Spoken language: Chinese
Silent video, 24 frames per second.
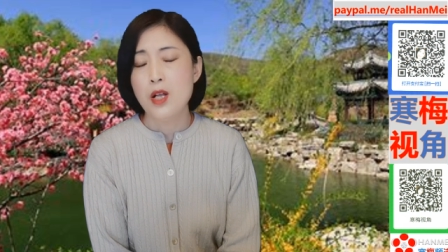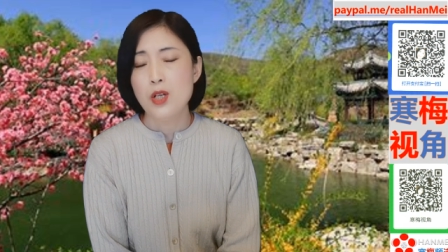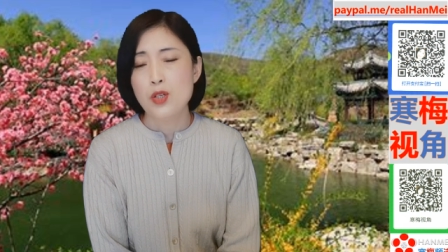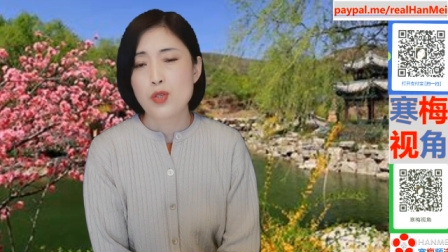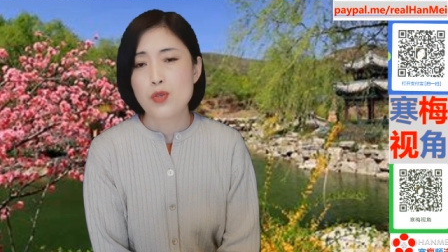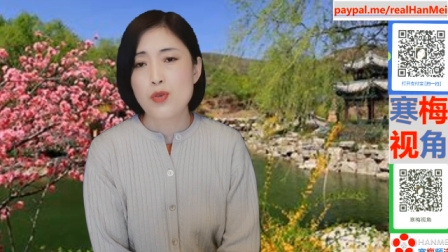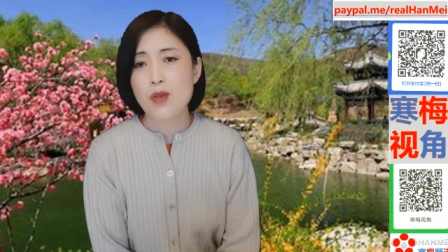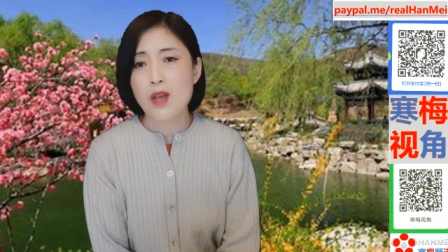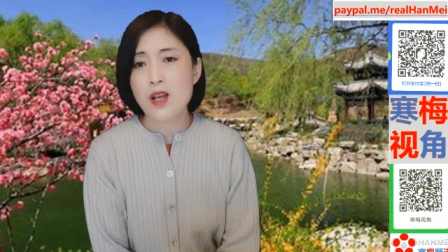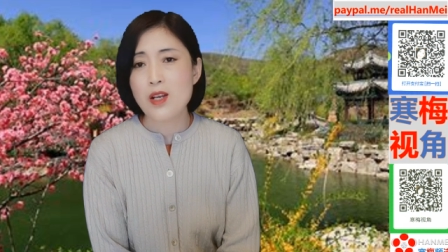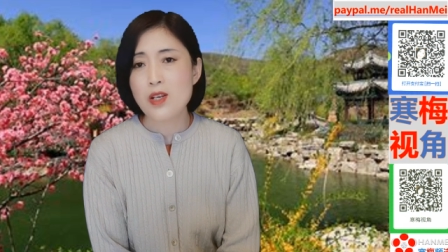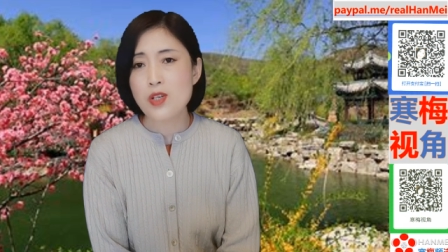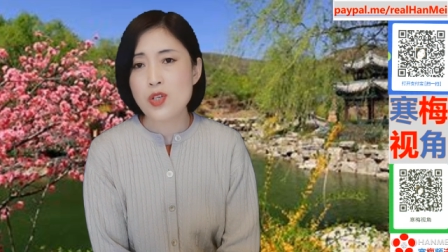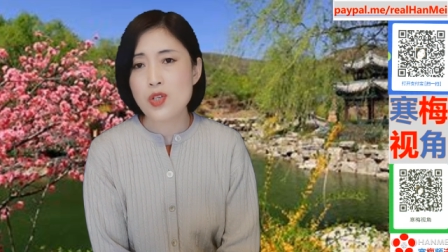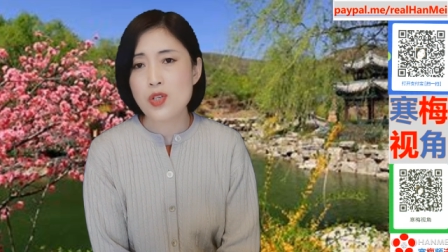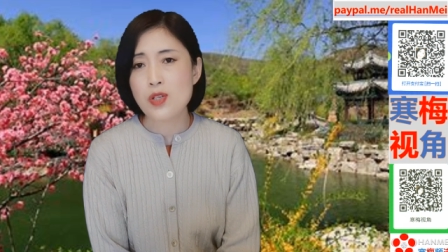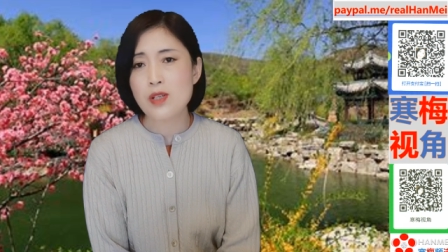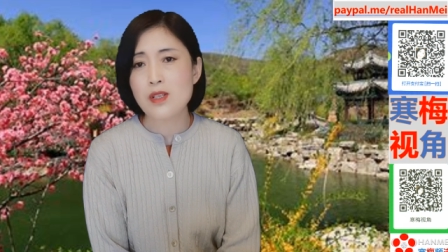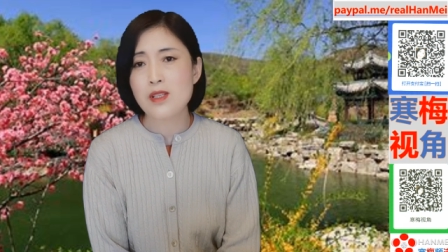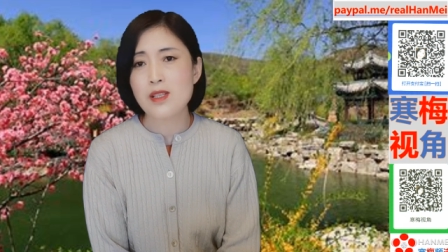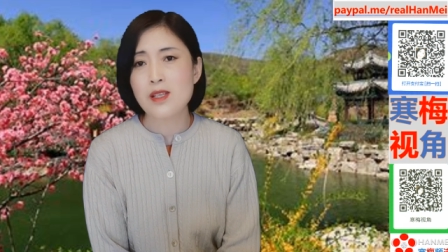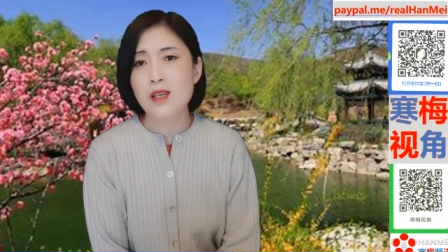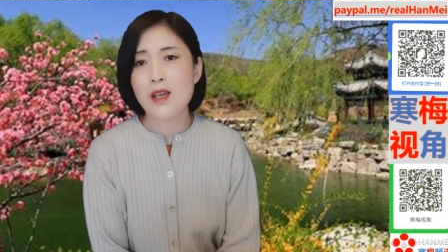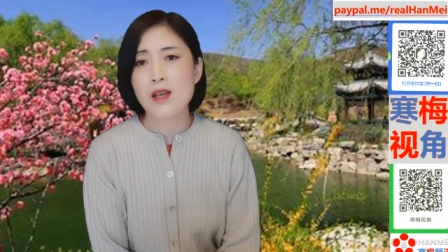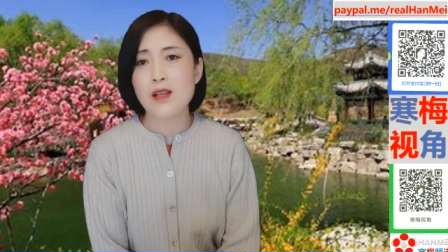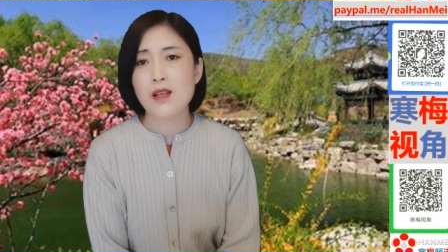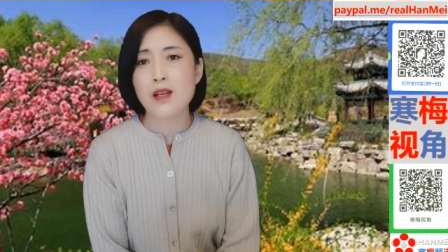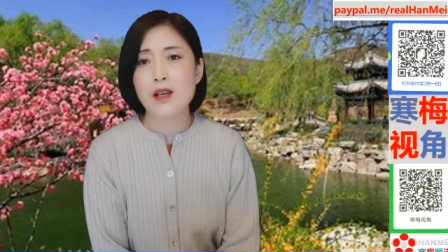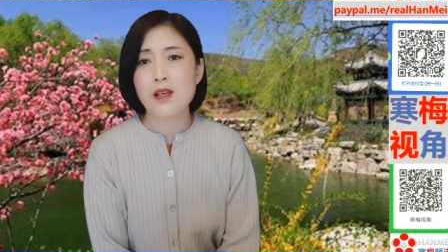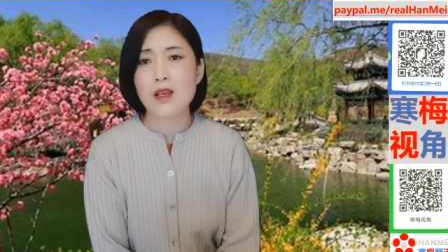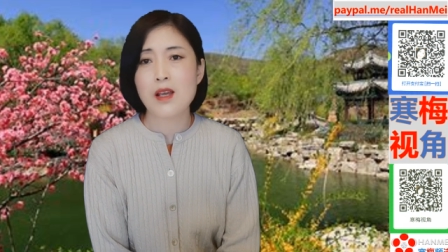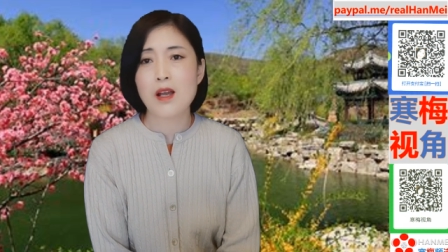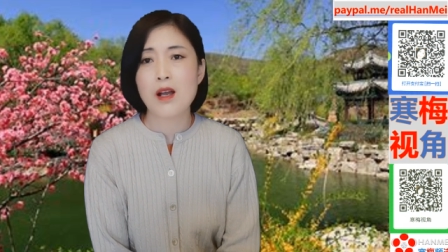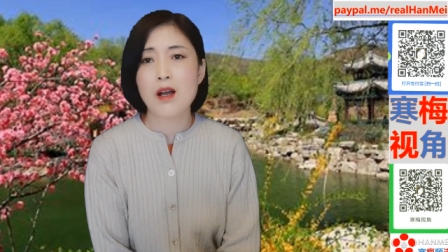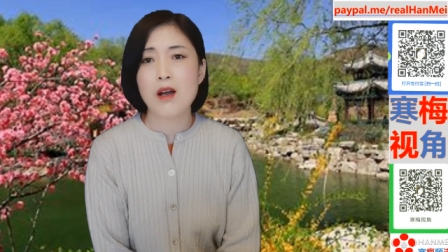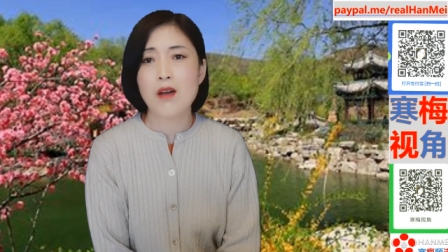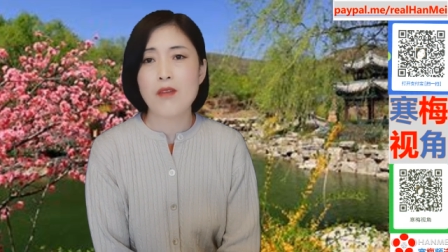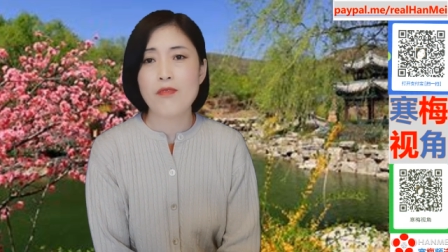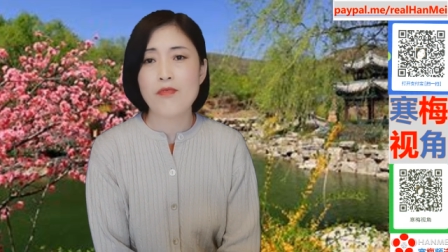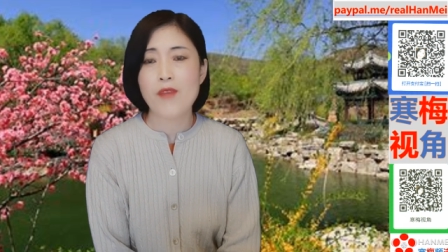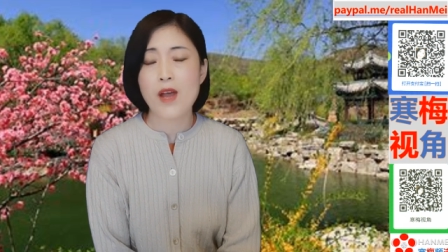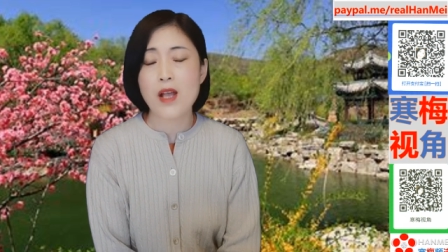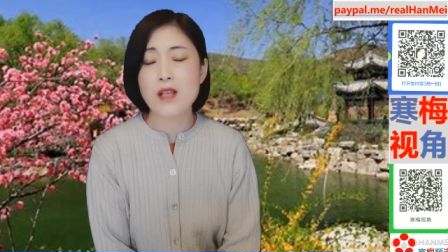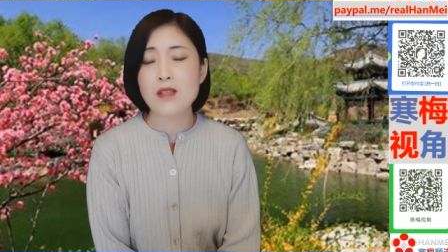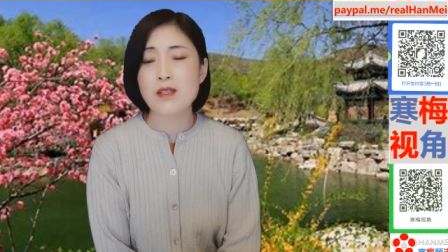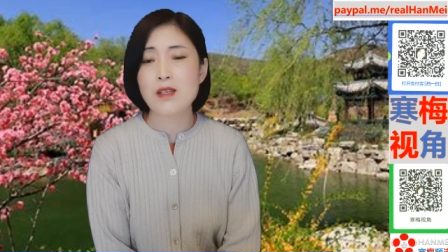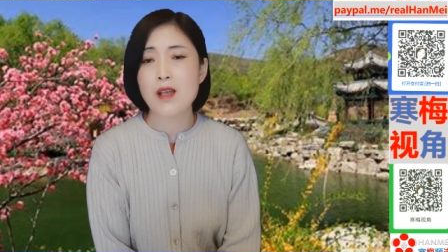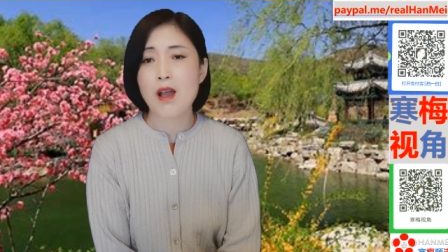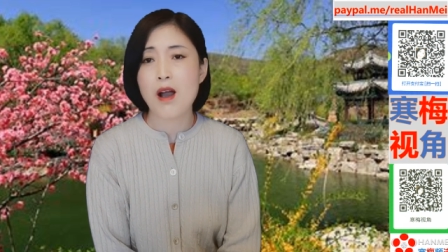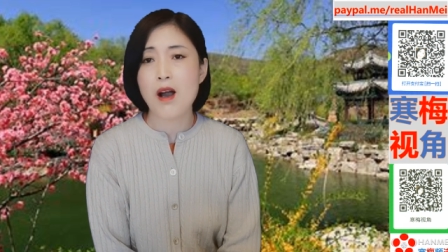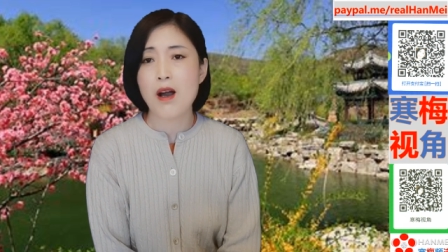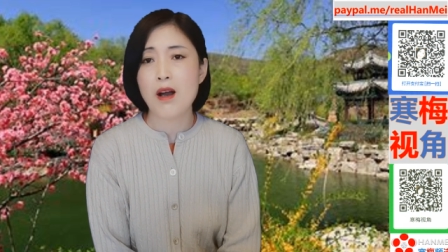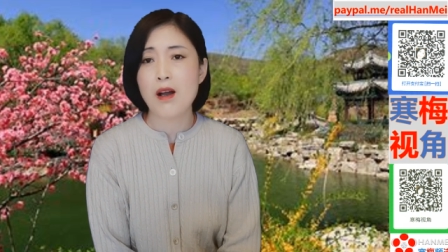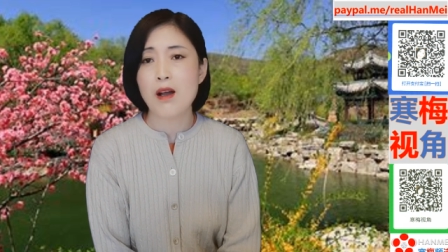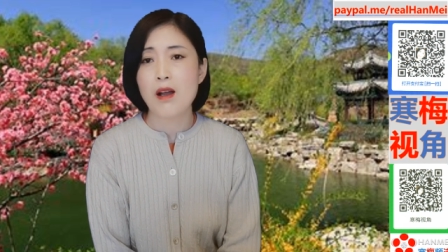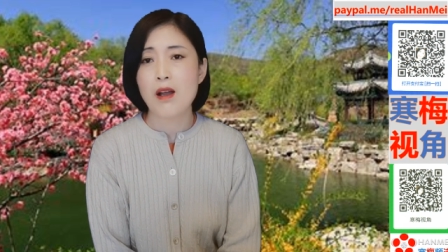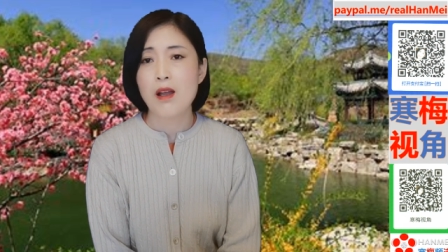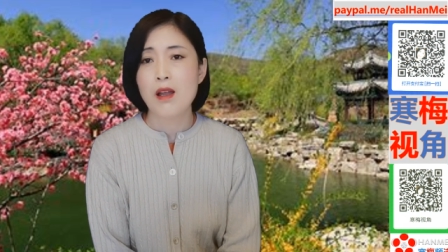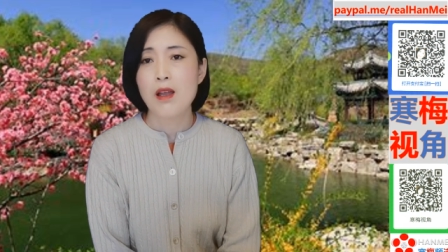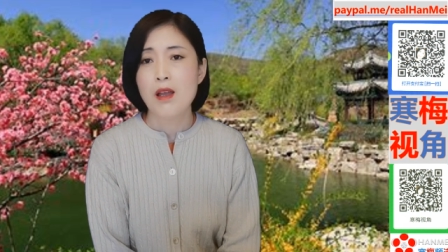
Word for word: 全世界的一个反响。